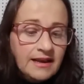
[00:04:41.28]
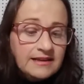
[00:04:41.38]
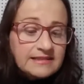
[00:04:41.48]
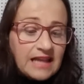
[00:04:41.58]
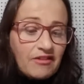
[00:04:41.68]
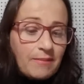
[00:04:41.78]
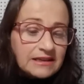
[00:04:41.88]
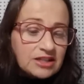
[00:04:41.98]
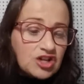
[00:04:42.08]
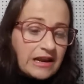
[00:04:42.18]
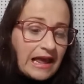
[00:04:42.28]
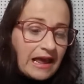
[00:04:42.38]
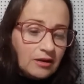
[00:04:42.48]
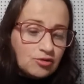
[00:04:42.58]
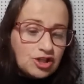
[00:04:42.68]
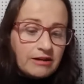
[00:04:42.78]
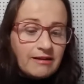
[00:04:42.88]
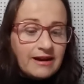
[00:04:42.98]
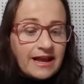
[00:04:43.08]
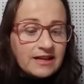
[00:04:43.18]
Estava aberta a janela, um cheiro
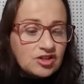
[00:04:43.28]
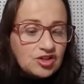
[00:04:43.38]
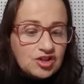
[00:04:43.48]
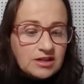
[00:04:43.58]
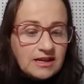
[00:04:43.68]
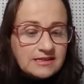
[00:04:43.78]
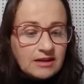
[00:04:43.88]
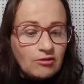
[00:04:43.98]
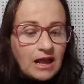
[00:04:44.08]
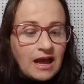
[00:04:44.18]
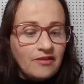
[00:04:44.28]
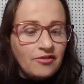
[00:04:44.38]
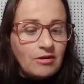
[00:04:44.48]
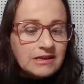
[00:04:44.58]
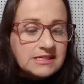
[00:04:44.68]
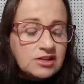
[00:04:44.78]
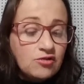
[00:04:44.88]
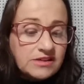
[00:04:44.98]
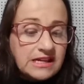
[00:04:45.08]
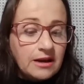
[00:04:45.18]
agreste exaulavam as
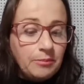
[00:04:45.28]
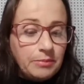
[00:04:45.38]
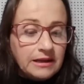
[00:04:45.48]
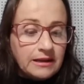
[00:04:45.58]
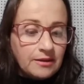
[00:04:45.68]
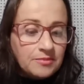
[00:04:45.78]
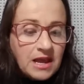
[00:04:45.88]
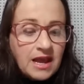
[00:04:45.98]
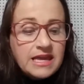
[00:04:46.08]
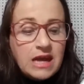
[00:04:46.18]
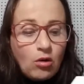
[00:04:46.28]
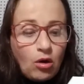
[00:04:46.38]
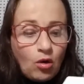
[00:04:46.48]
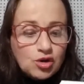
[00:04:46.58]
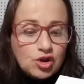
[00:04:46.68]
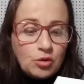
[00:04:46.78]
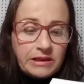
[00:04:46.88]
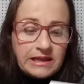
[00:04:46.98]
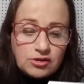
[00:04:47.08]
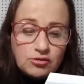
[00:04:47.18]
silvas da campina. E ao longe, num
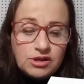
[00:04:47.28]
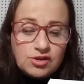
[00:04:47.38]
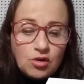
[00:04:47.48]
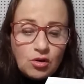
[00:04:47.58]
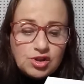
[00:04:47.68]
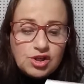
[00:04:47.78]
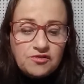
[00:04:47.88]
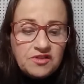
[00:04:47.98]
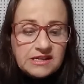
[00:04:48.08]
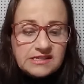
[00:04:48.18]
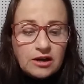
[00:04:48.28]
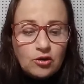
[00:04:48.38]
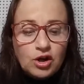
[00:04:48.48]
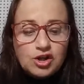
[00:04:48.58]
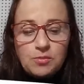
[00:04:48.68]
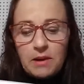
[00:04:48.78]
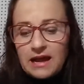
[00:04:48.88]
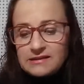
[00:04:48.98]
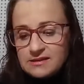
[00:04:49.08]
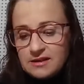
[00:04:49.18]
pedaço do horizonte, via-se a noite
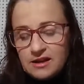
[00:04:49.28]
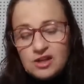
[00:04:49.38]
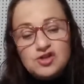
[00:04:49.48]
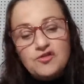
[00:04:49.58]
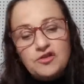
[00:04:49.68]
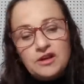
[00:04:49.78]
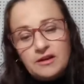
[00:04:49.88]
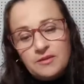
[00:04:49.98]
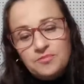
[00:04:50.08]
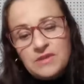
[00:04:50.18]
plácida e divina.